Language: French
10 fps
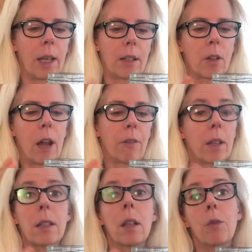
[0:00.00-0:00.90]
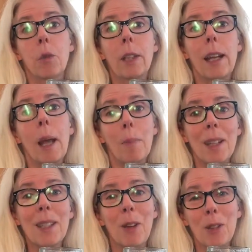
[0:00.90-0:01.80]
La seule affaire, c'est qu'il faut que tu aies la
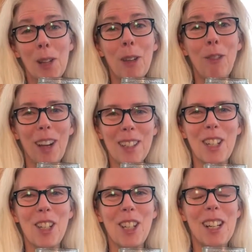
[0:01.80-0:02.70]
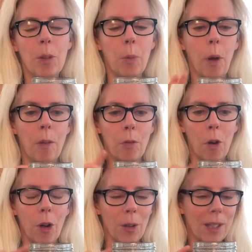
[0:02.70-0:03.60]
patience de les faire sécher pour
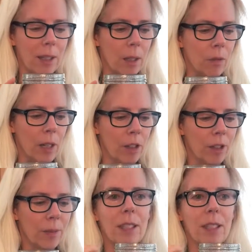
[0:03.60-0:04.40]
avoir euh, cet effet-là.